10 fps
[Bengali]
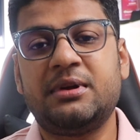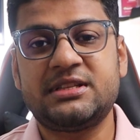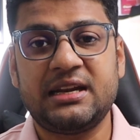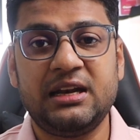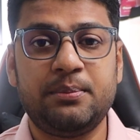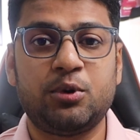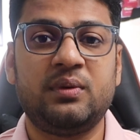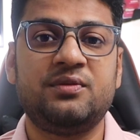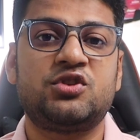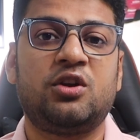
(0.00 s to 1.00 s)
আমার চ্যানেলে
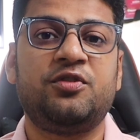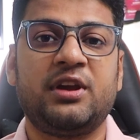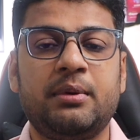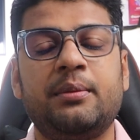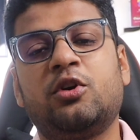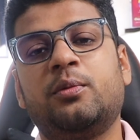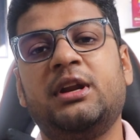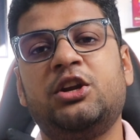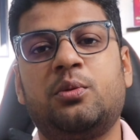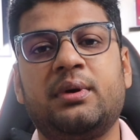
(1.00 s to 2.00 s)
প্রবলেম সলভ কিভাবে
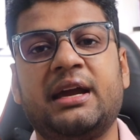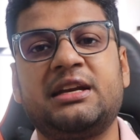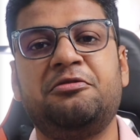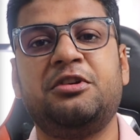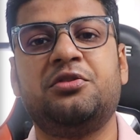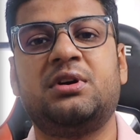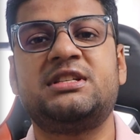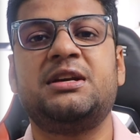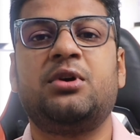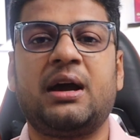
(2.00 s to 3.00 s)
করবেন এই টপিকে একটা ভিডিও
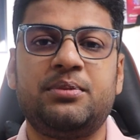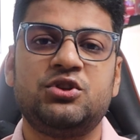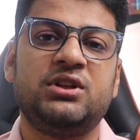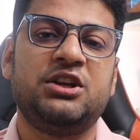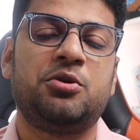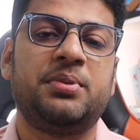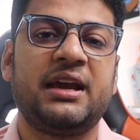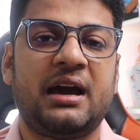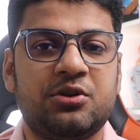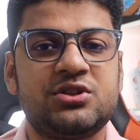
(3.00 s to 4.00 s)
আছে এবং আপনি যদি এই
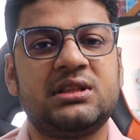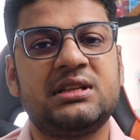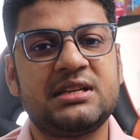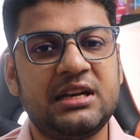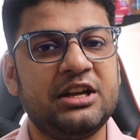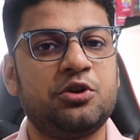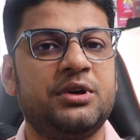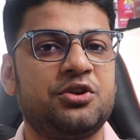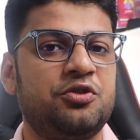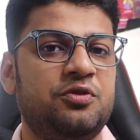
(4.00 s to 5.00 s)
টপিকে আরো জানতে চান
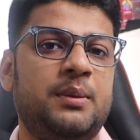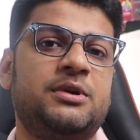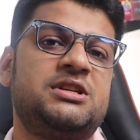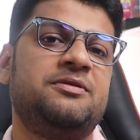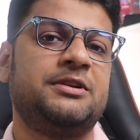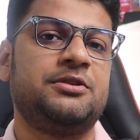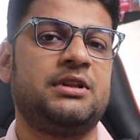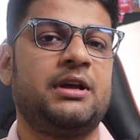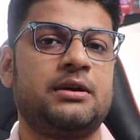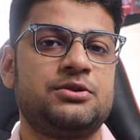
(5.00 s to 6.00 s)
রিকমেন্ড করবো আমার সেই
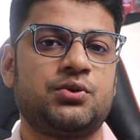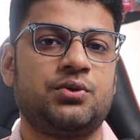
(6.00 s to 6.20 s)
ভিডিওটা দেখার